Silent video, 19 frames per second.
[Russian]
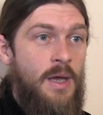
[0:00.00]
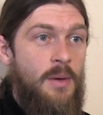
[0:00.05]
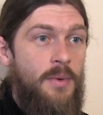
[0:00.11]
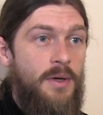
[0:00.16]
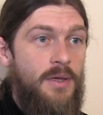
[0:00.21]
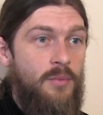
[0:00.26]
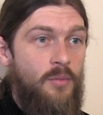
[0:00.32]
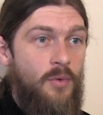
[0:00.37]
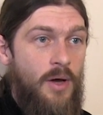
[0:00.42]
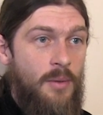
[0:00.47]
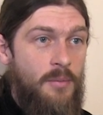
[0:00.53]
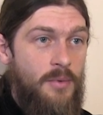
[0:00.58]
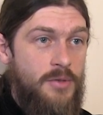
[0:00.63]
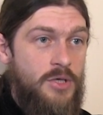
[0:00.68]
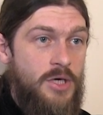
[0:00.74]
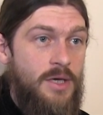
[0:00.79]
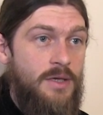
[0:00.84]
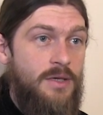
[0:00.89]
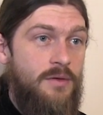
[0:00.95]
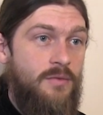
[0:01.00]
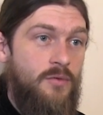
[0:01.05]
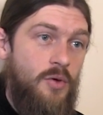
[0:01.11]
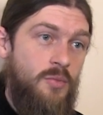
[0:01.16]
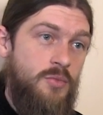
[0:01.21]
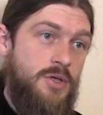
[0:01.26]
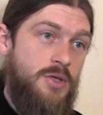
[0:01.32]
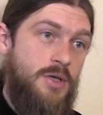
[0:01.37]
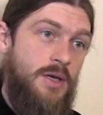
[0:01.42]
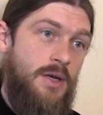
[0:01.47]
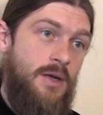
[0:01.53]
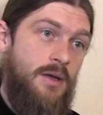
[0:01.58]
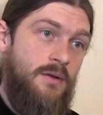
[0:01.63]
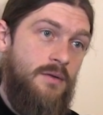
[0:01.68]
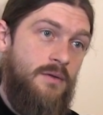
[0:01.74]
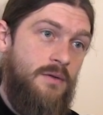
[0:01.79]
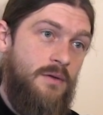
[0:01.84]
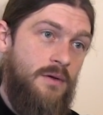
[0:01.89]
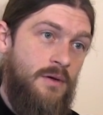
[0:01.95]
Поэтому общайтесь в том
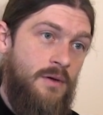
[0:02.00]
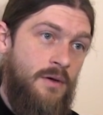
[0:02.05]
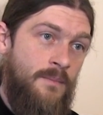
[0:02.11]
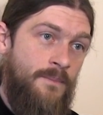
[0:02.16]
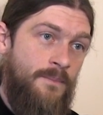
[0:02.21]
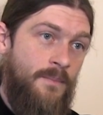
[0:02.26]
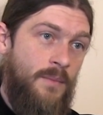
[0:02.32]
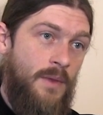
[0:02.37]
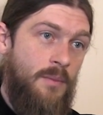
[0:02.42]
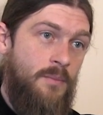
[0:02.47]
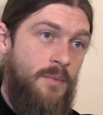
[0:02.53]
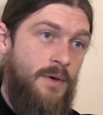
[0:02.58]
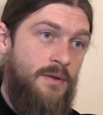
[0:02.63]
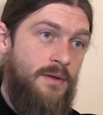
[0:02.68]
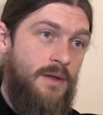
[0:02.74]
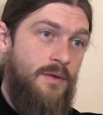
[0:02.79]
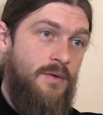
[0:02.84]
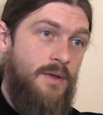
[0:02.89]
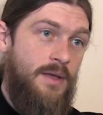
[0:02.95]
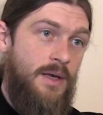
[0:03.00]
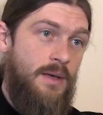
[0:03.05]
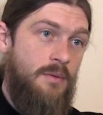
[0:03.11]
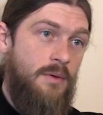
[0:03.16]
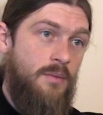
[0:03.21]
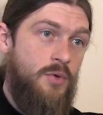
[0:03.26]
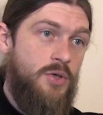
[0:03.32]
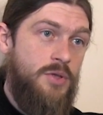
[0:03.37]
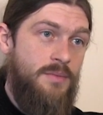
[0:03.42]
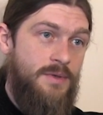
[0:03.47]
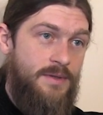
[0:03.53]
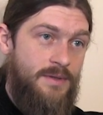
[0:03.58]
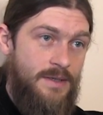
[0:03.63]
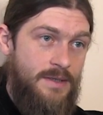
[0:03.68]
числе с представителями, может быть,